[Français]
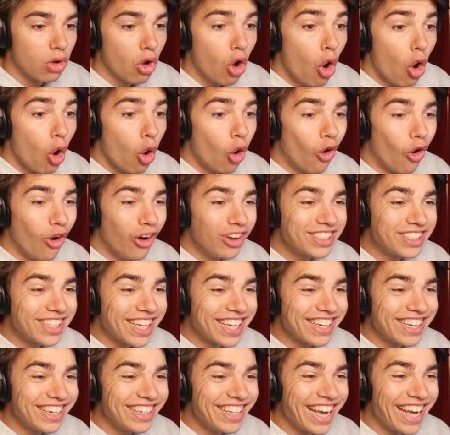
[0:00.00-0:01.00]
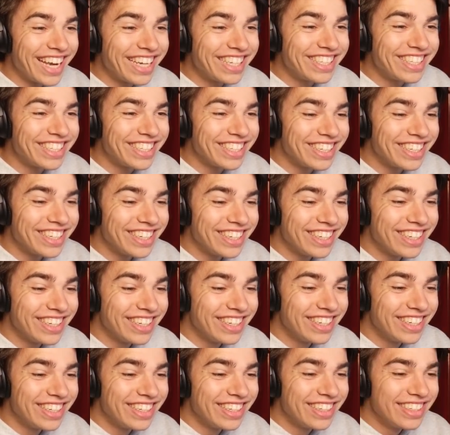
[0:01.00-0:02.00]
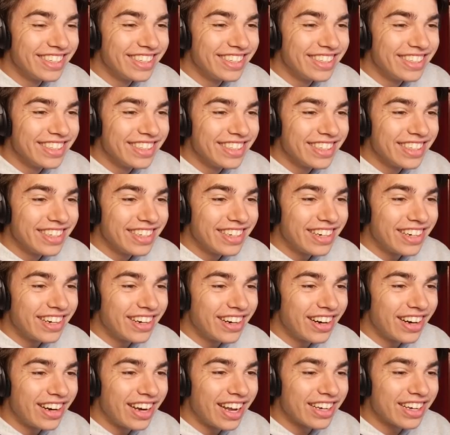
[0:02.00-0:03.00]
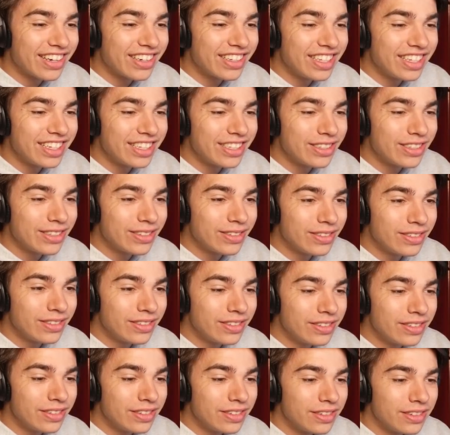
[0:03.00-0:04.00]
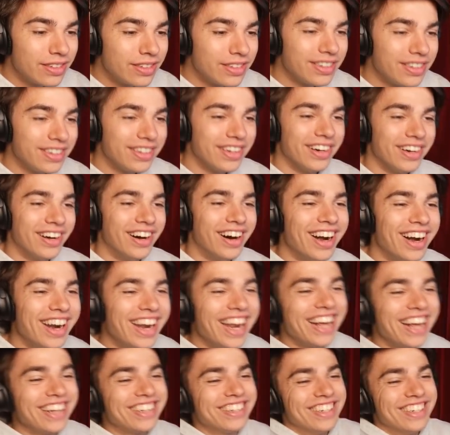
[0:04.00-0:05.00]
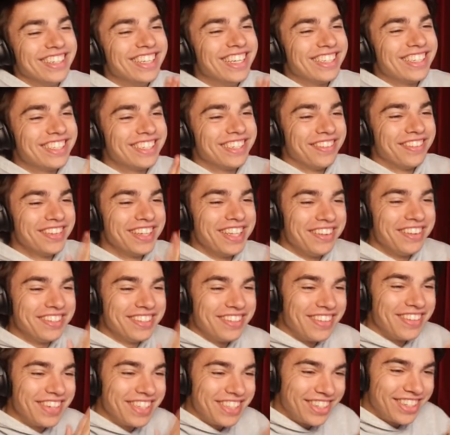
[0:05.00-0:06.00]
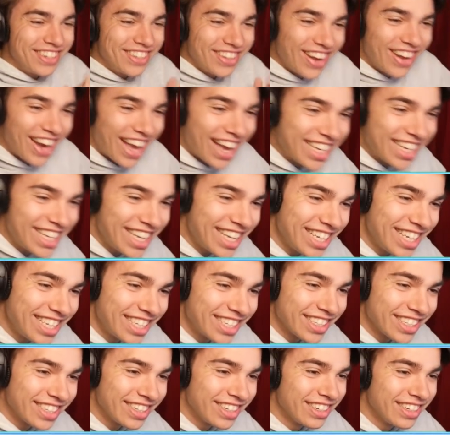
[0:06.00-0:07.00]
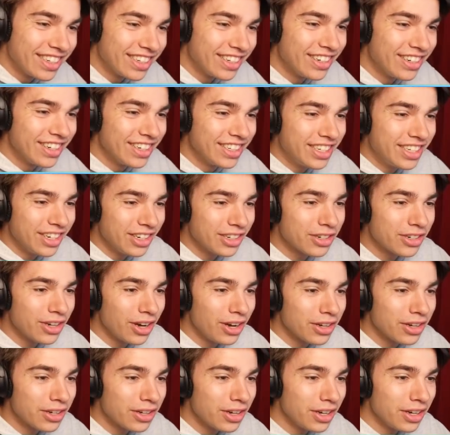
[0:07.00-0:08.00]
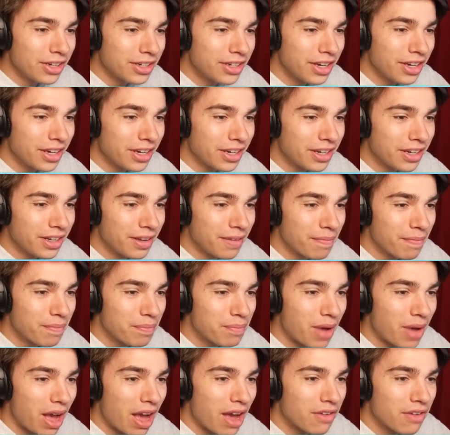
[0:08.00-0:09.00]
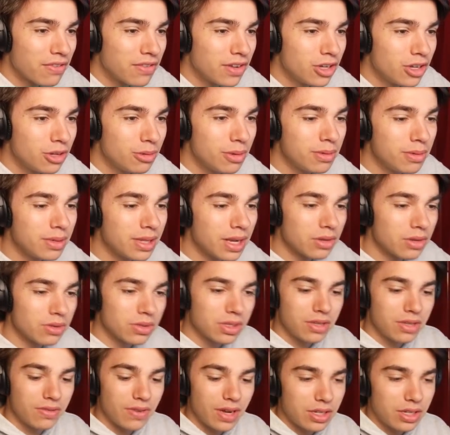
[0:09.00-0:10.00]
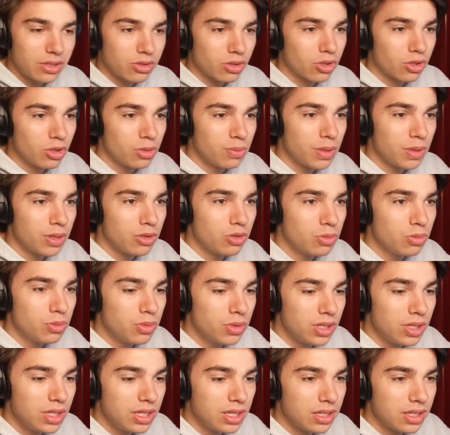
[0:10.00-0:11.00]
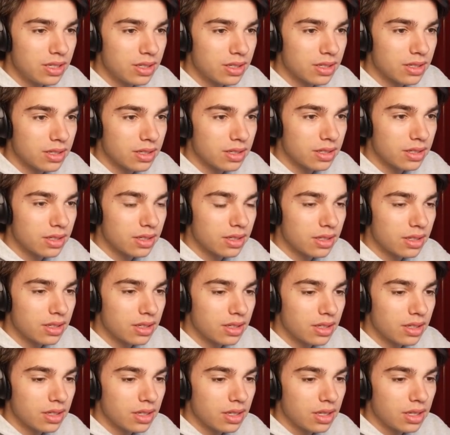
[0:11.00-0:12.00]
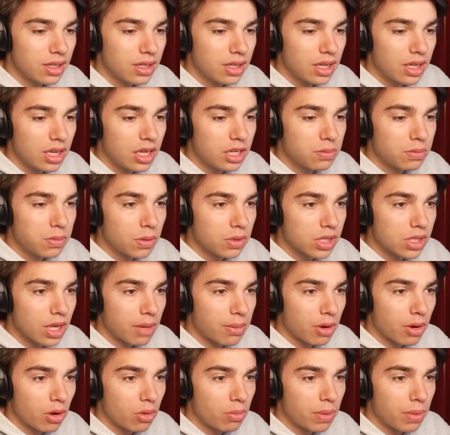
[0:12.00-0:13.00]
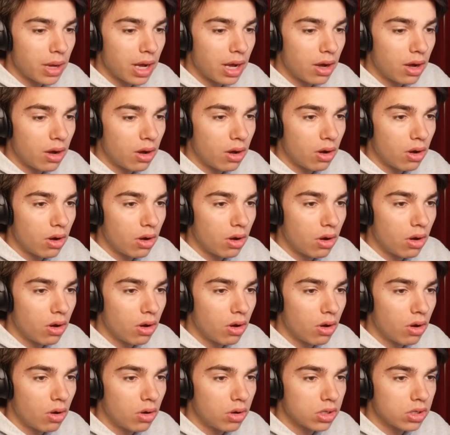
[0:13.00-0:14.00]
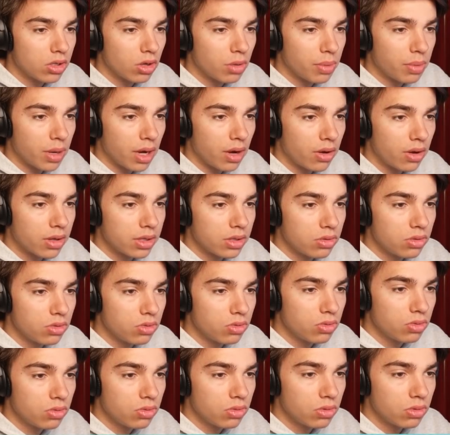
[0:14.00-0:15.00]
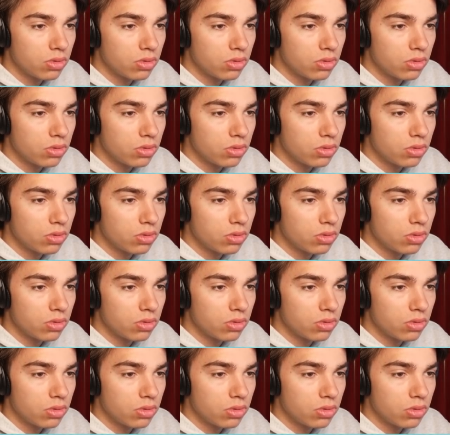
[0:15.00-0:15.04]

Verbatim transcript: Oh, ça connecte Oh, la connexion Oh, la connexion, mesdames et messieurs, de l'Arkix Ok, encore, encore, encore Parfait, le baby dragon qui va aller s'occuper du bouliste. Et je pense qu'après, on part en... Ok, on part en rien du tout.